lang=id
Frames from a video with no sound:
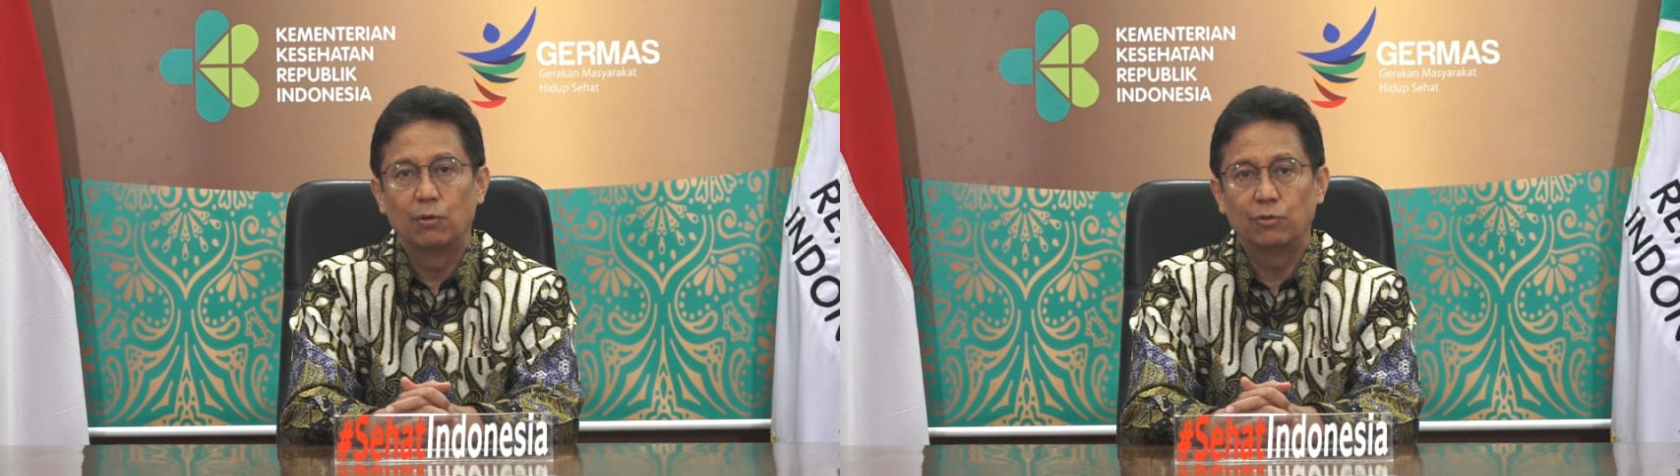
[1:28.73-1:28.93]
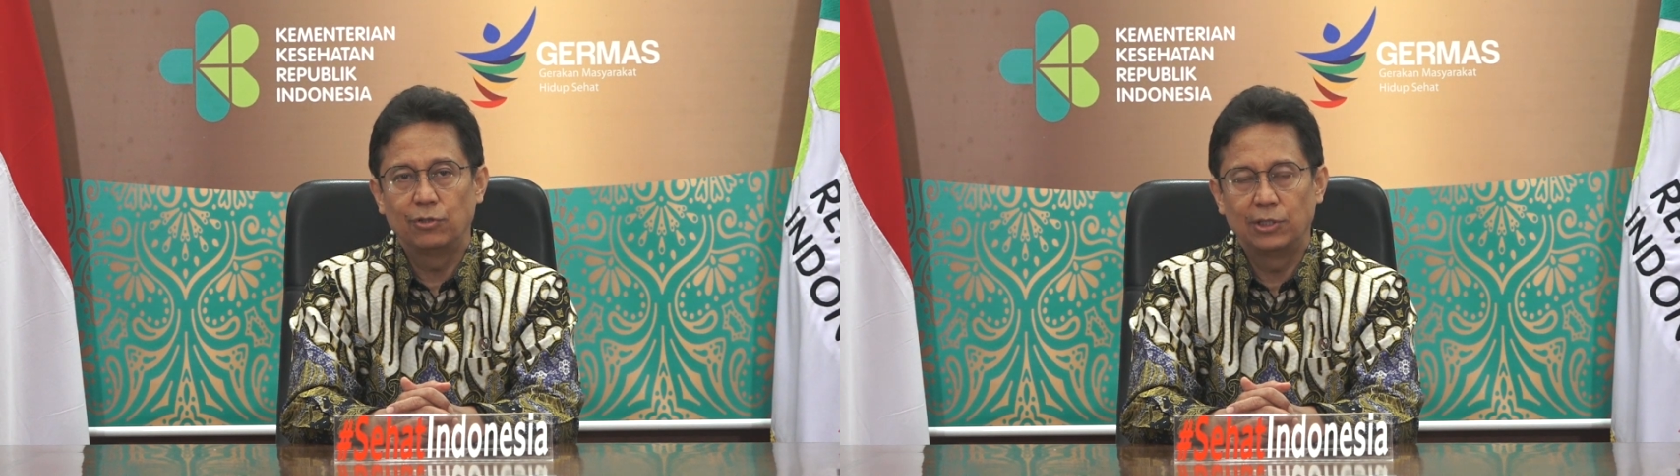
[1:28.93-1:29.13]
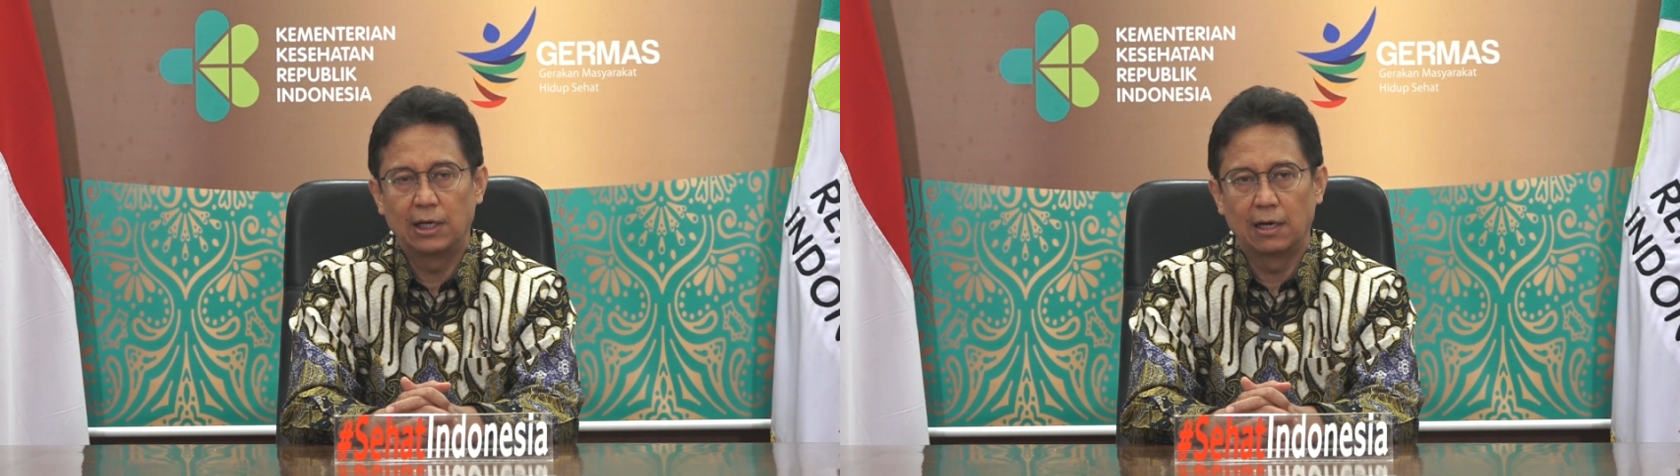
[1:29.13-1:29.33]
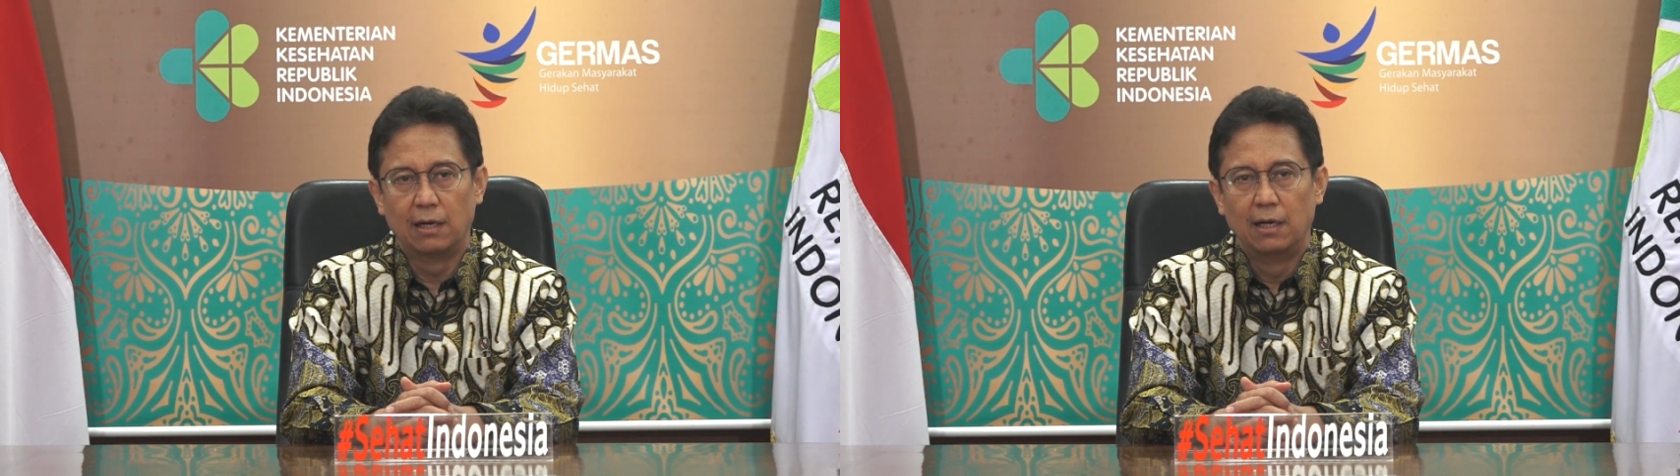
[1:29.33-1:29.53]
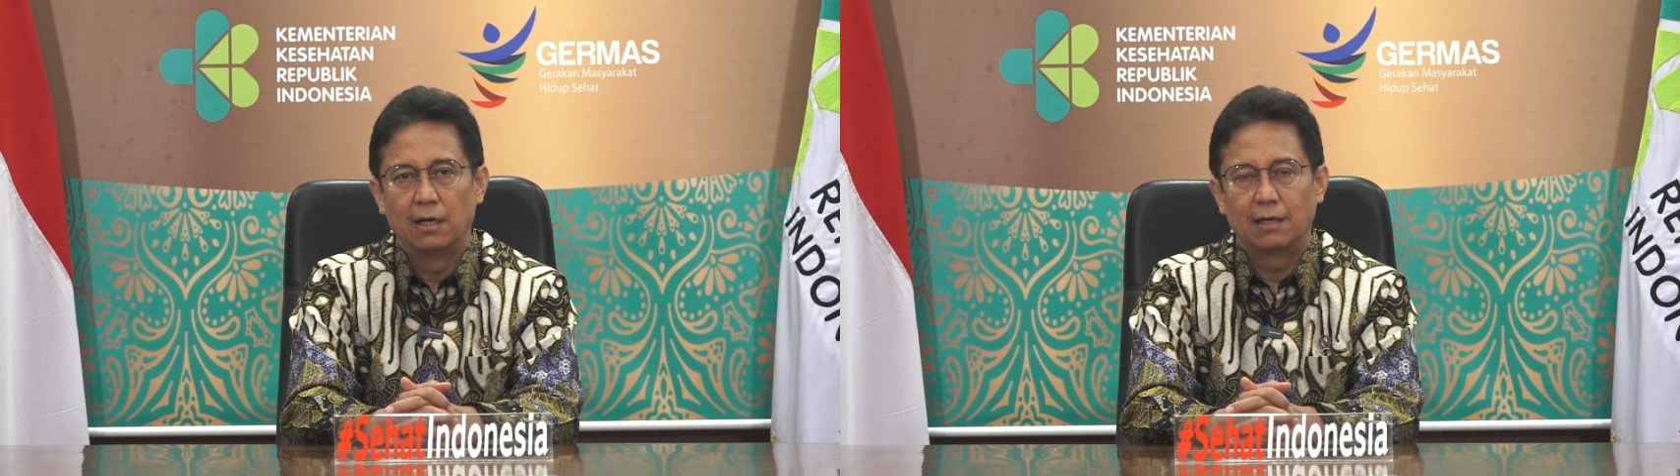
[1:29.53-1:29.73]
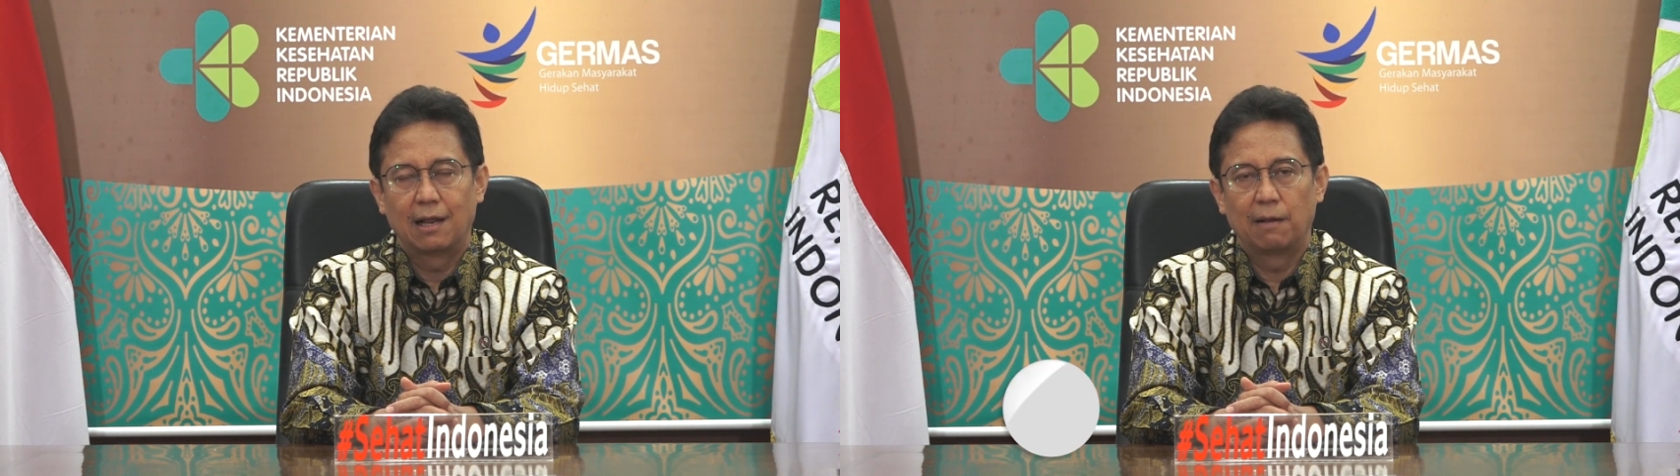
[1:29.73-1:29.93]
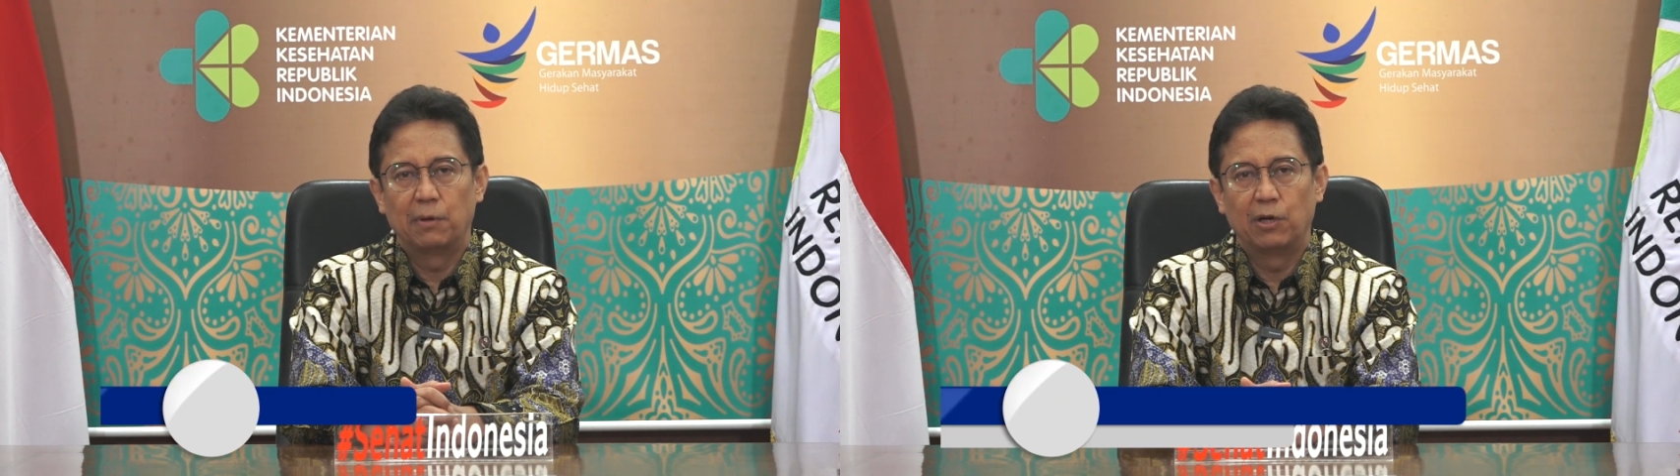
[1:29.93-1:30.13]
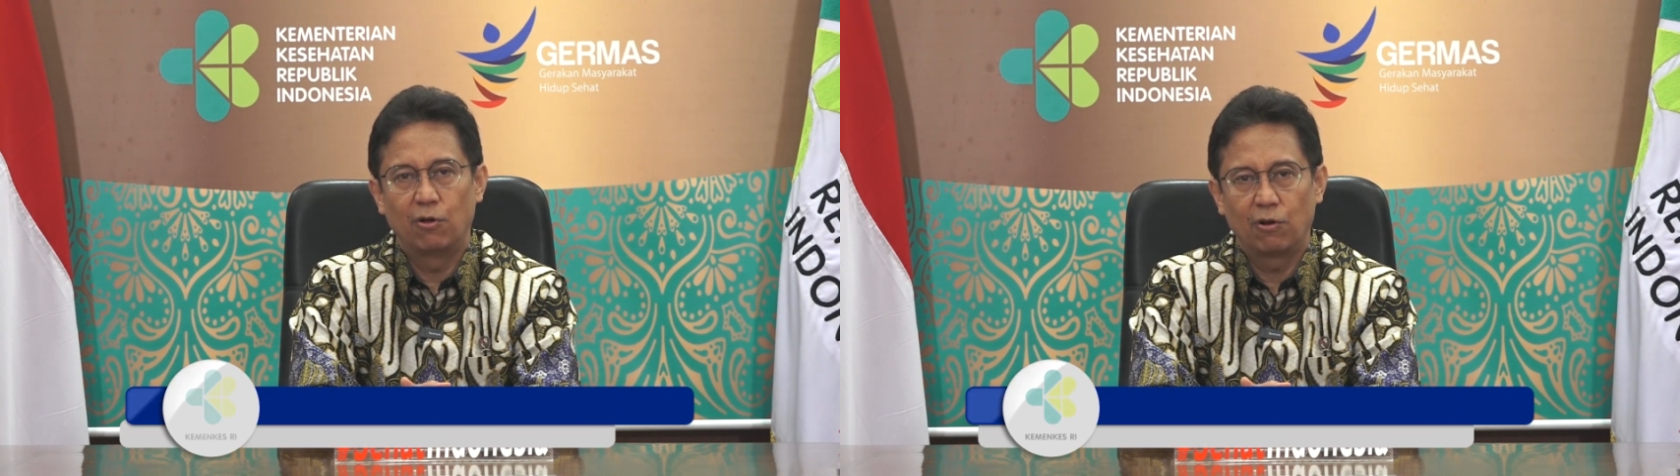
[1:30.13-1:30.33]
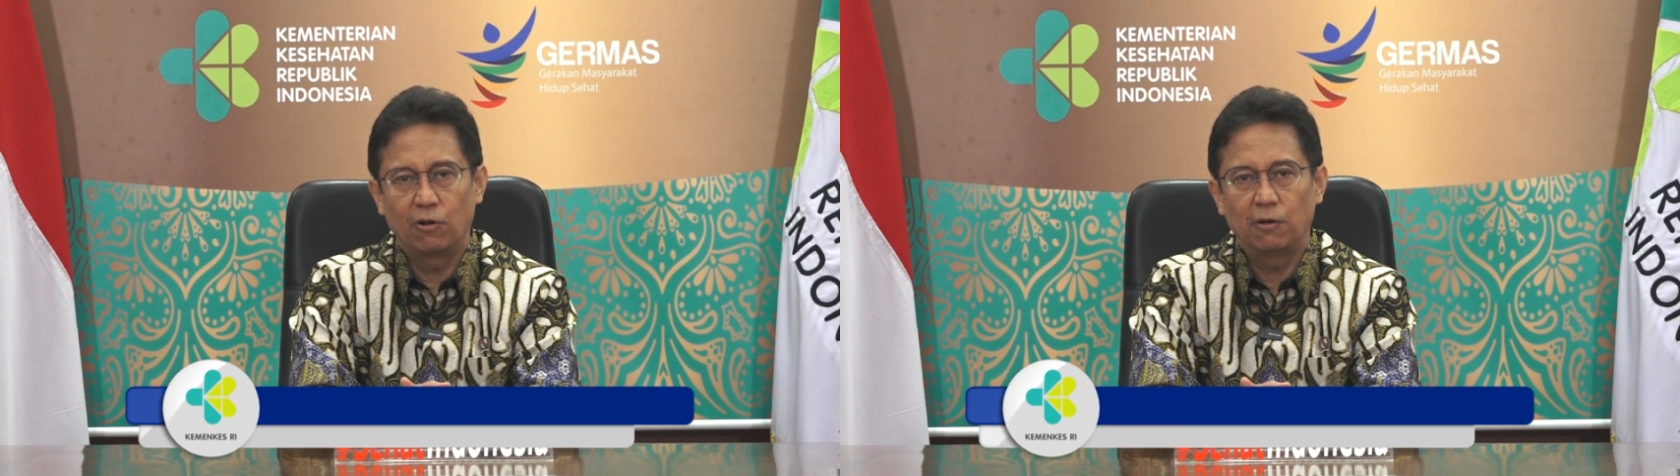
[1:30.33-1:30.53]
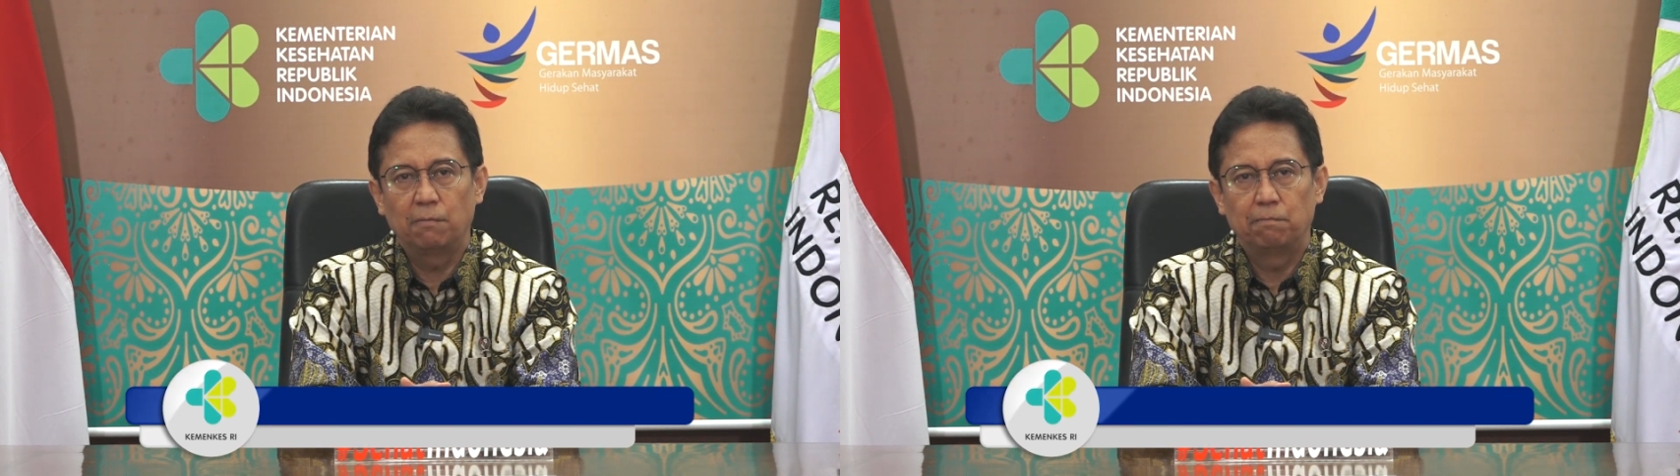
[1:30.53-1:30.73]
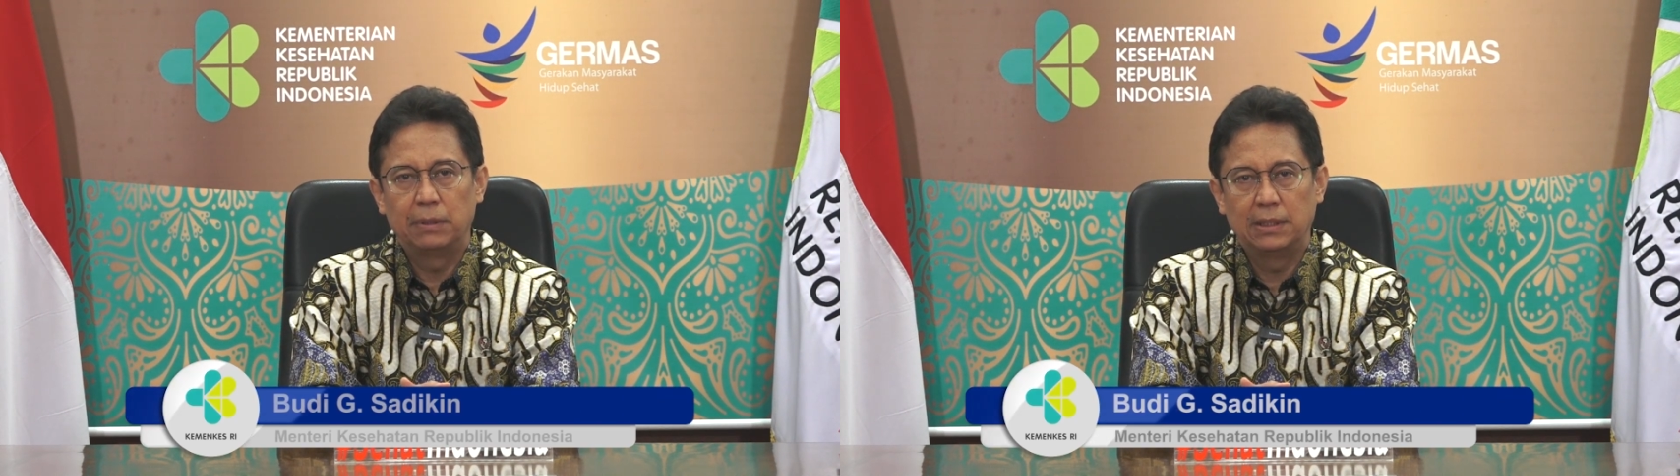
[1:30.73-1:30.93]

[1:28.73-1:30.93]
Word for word: khususnya dalam mendorong